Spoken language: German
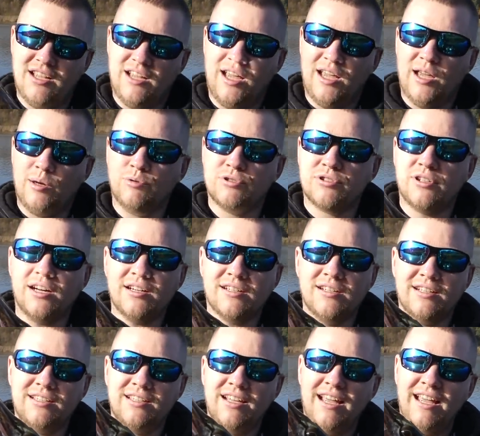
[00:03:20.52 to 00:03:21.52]
Ich muss sagen, der
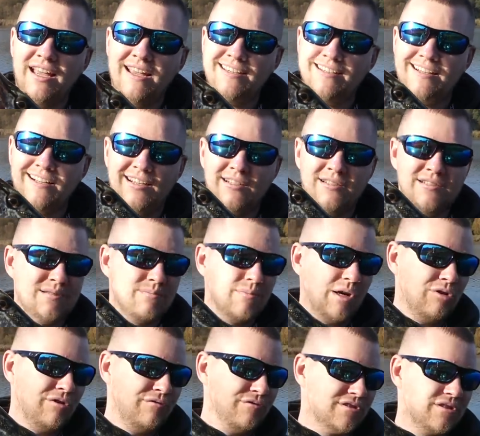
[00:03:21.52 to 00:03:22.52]
hat ein echt kleines
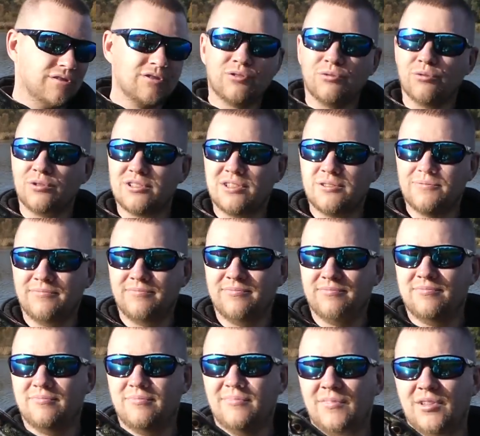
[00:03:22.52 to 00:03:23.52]
Maul für seine Größe.
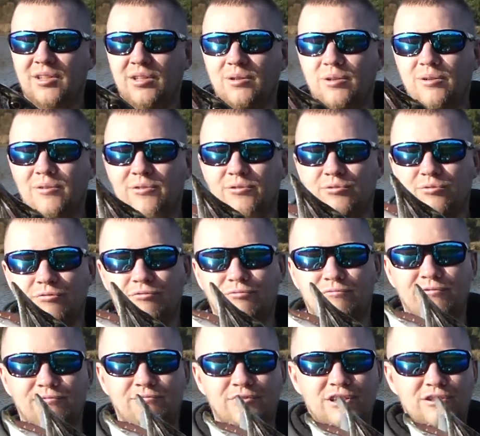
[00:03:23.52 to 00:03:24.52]
So
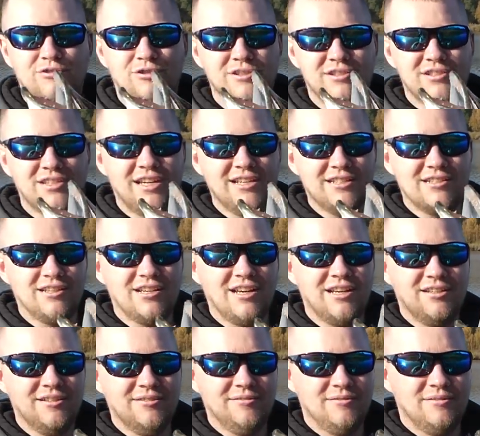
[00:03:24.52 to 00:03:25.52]
wie ich sonst die Hechte
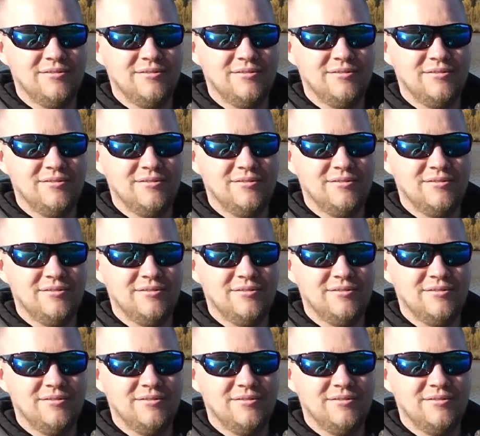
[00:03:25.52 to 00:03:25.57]
kenne,